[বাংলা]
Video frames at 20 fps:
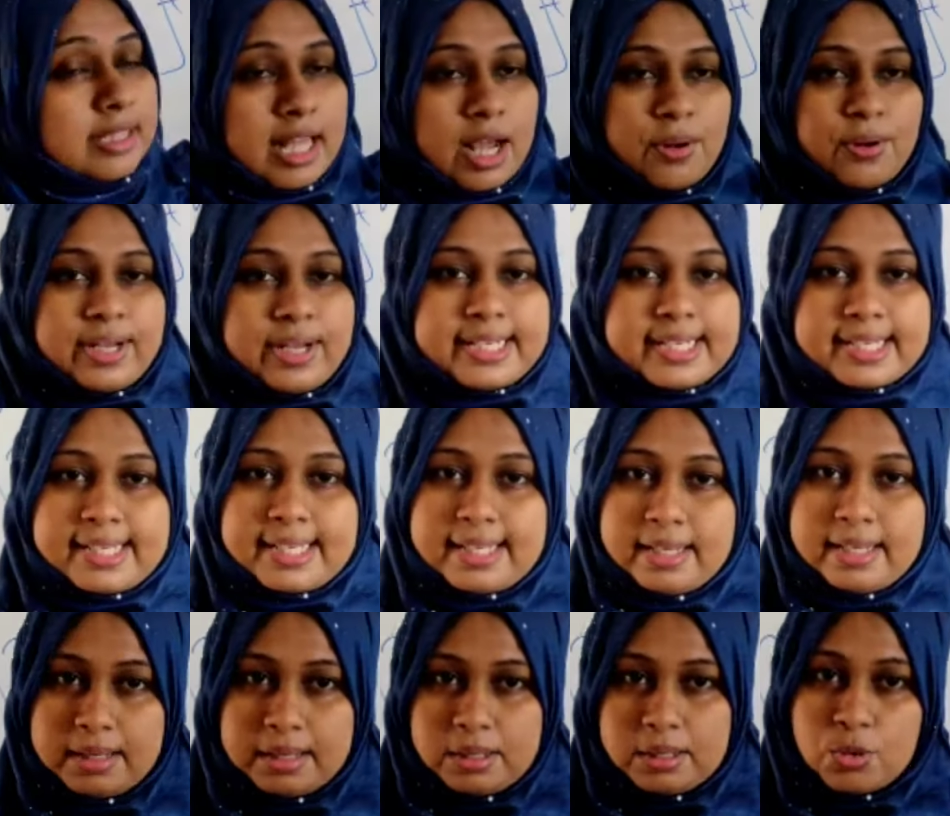এটা কি
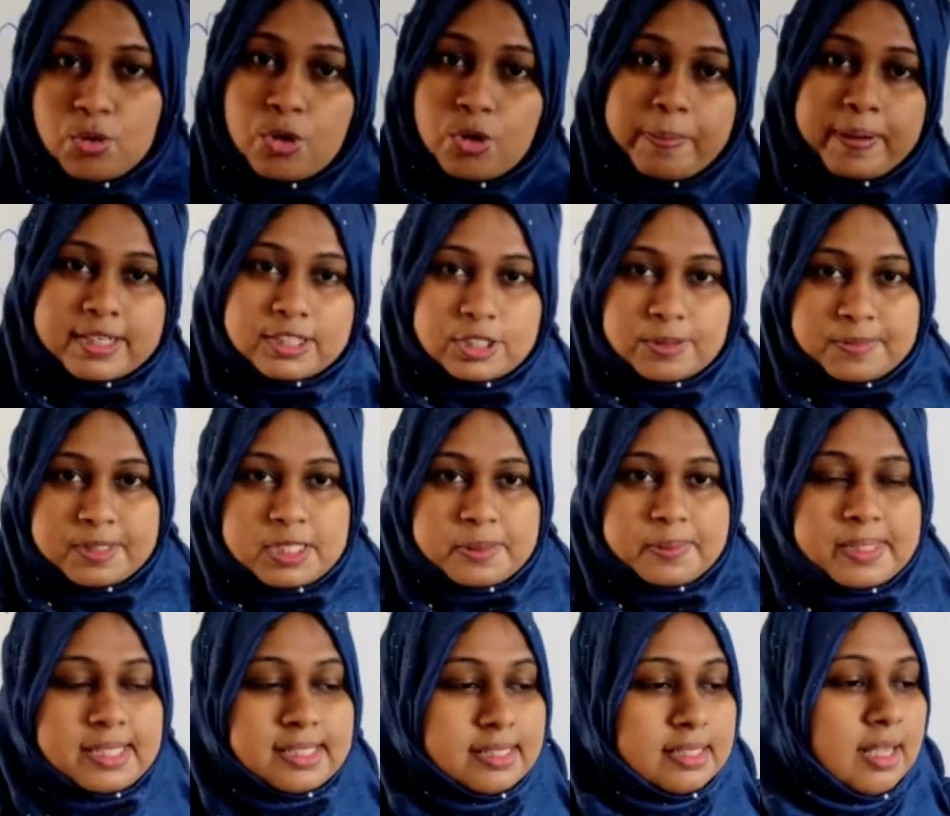কোন পার্টস অফ স্পিস
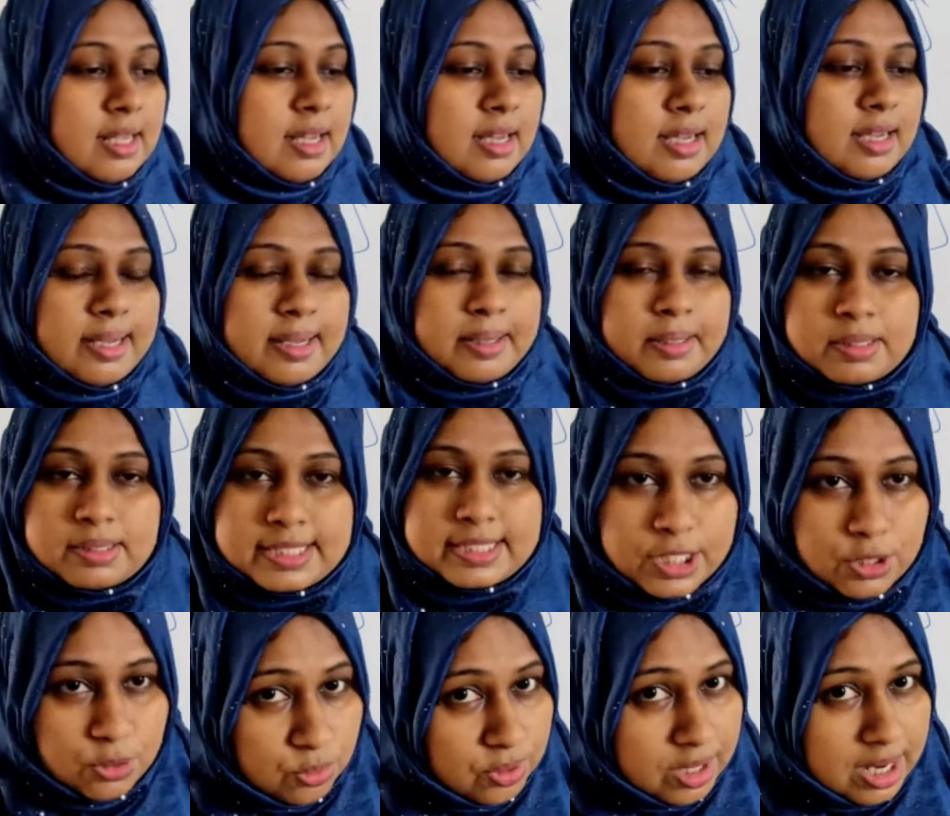যে কোনো
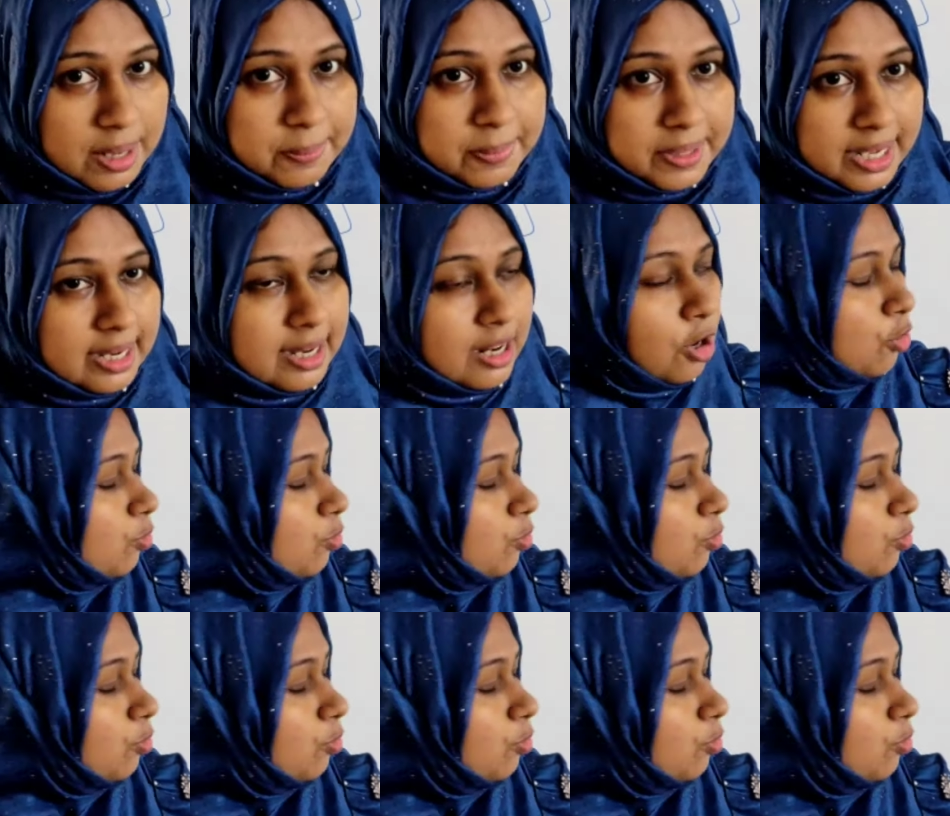নামকে নাউন বলে